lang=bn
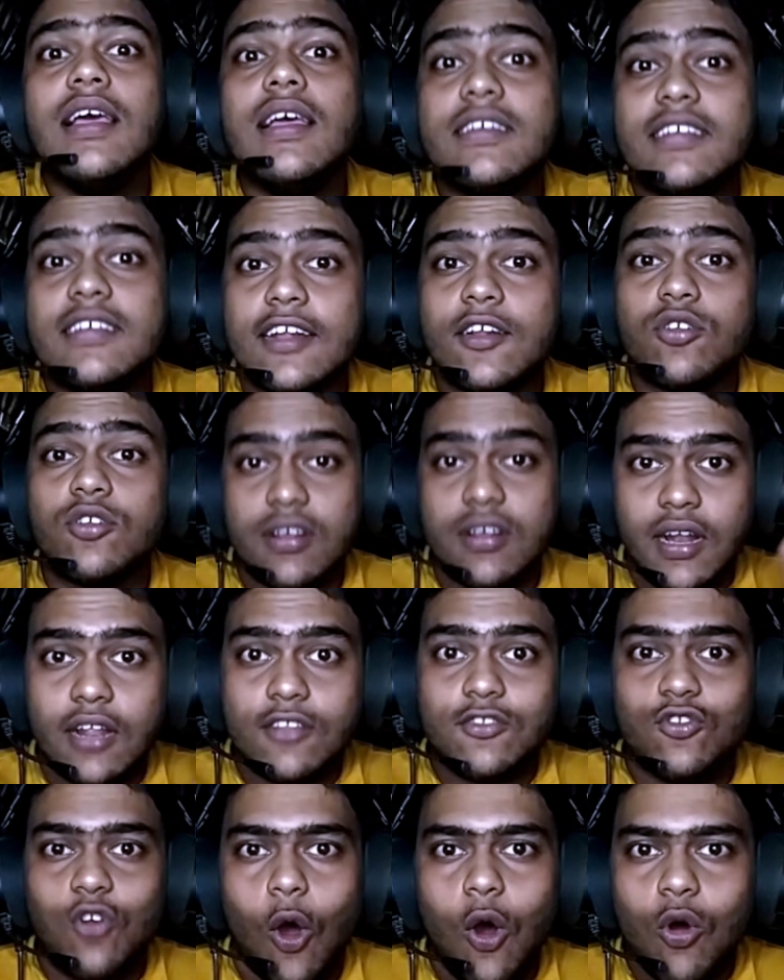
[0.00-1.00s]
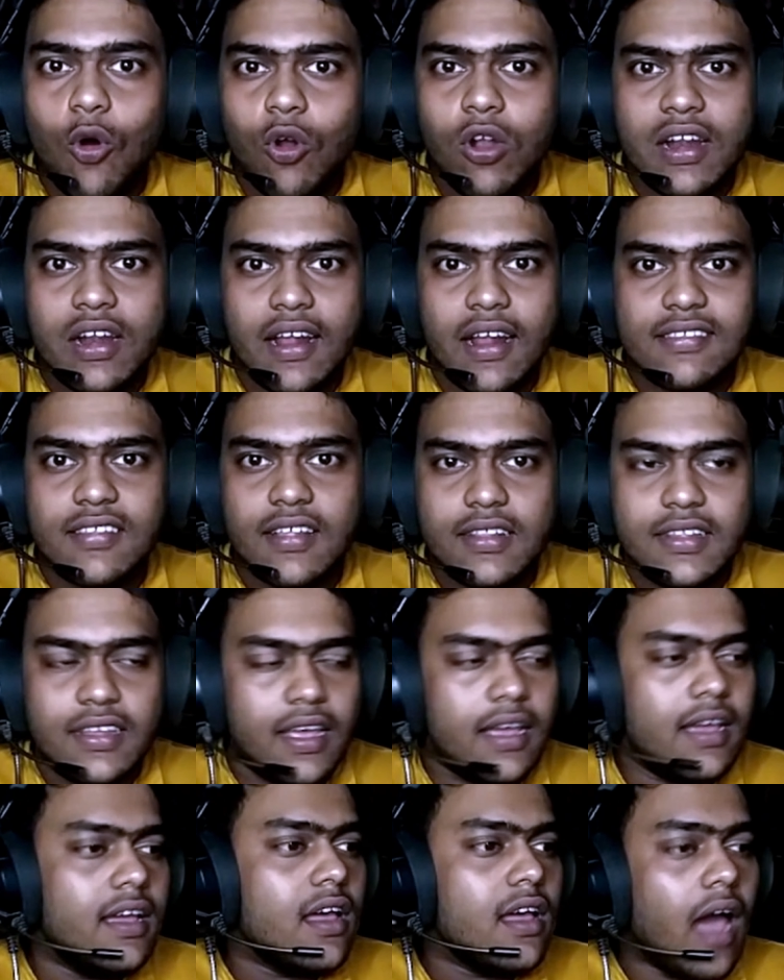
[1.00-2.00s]
সেটা হচ্ছে একটা জঙ্গলের রাস্তা দিয়ে
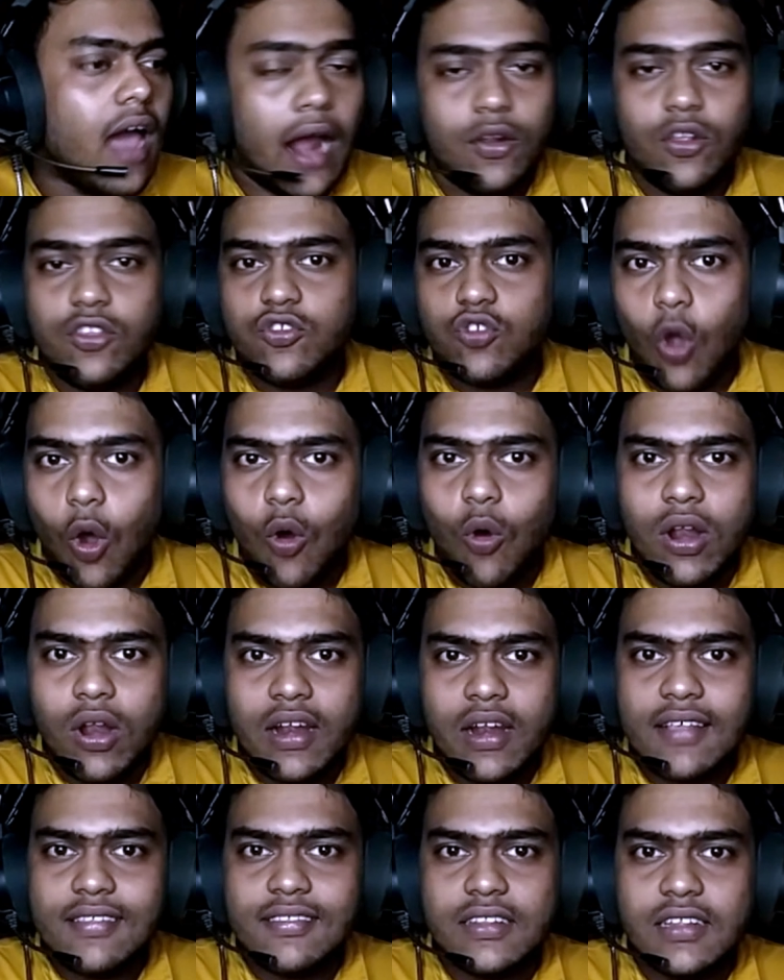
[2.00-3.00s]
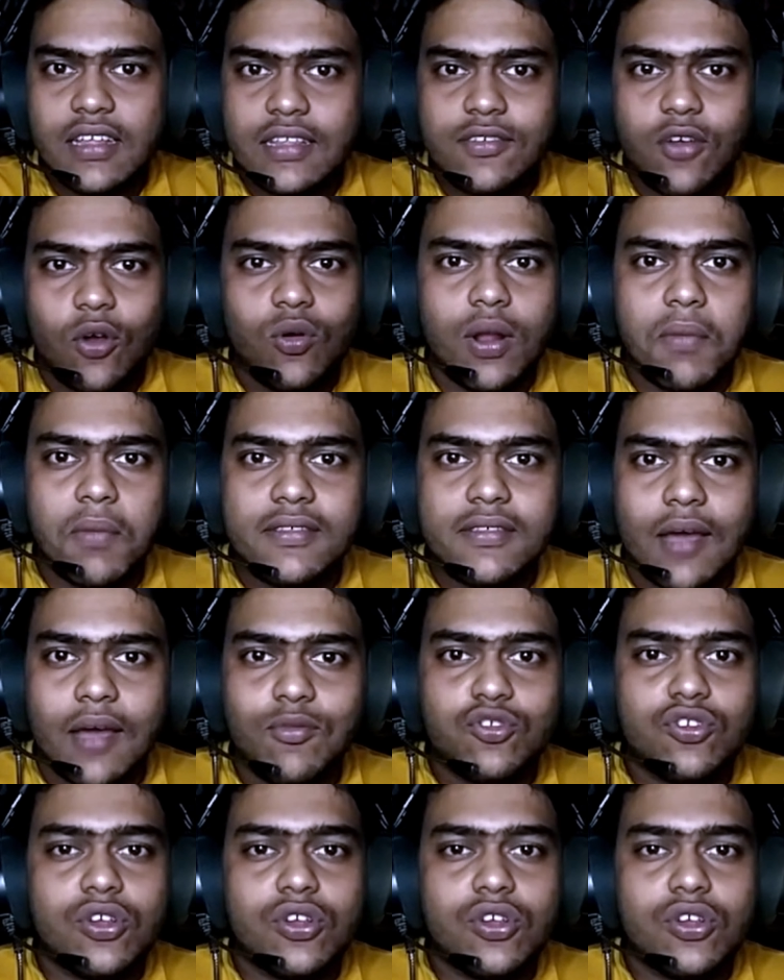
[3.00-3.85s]
আর ওই জঙ্গলের রাস্তা দিয়ে যখন আমরা যাবো সেই